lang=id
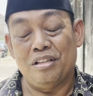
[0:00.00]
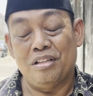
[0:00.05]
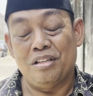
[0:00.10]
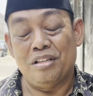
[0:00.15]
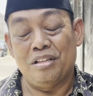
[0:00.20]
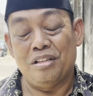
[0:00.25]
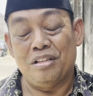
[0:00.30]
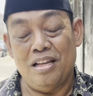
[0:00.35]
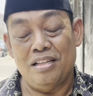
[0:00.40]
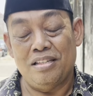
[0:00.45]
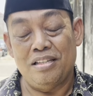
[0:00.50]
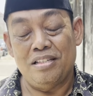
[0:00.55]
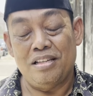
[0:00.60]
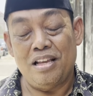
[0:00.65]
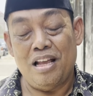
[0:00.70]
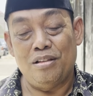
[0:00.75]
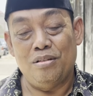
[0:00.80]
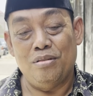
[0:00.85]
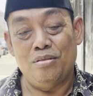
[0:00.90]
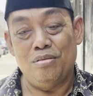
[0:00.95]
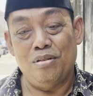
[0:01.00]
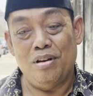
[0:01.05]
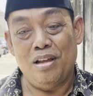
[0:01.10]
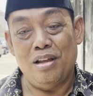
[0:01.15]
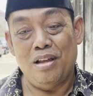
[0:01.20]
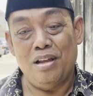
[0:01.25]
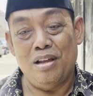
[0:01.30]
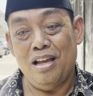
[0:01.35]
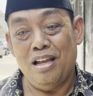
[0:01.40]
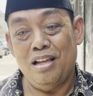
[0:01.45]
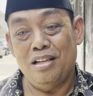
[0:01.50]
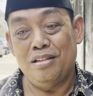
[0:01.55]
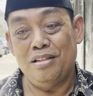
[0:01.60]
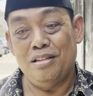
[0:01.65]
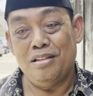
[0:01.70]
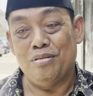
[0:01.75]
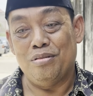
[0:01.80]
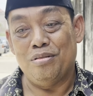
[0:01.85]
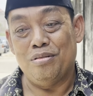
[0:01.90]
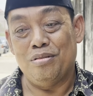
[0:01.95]
Saya kasih santunan
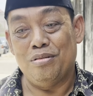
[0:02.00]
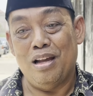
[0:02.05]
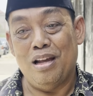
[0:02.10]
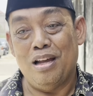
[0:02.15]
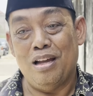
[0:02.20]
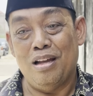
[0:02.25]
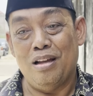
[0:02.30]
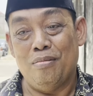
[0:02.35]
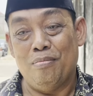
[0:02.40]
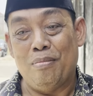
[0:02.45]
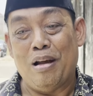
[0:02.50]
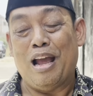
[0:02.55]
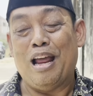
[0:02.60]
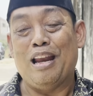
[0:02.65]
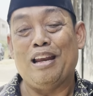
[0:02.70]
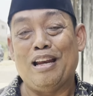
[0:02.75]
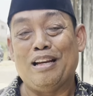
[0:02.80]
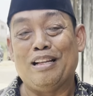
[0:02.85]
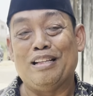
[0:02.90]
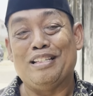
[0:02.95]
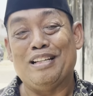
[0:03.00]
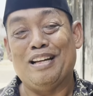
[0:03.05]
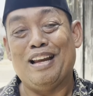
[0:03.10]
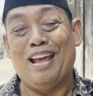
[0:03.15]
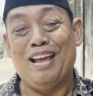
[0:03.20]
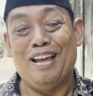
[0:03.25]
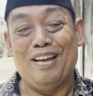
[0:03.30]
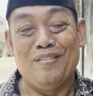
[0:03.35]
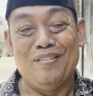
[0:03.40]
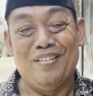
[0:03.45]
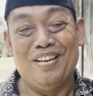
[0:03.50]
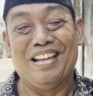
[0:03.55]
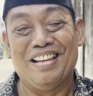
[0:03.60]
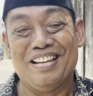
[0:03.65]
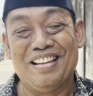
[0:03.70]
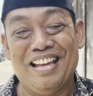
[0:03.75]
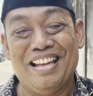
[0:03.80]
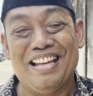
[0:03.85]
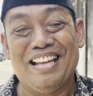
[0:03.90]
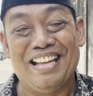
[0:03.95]
juga makanan kecil lah.
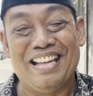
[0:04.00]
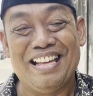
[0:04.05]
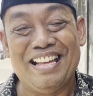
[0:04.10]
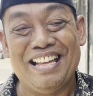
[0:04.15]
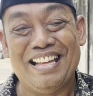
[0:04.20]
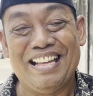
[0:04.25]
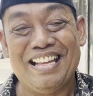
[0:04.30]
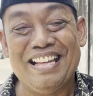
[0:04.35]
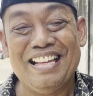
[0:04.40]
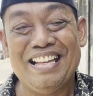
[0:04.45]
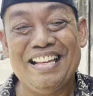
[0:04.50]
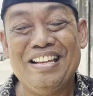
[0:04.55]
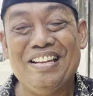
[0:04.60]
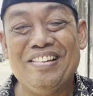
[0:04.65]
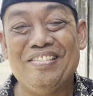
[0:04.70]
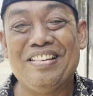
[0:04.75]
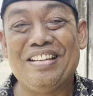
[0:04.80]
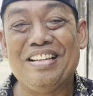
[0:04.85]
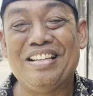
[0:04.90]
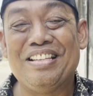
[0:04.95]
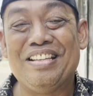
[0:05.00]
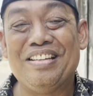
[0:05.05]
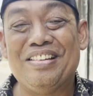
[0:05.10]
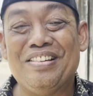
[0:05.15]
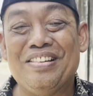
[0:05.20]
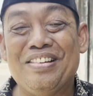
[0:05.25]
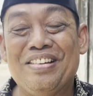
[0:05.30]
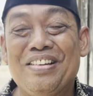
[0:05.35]
Ah, gitu.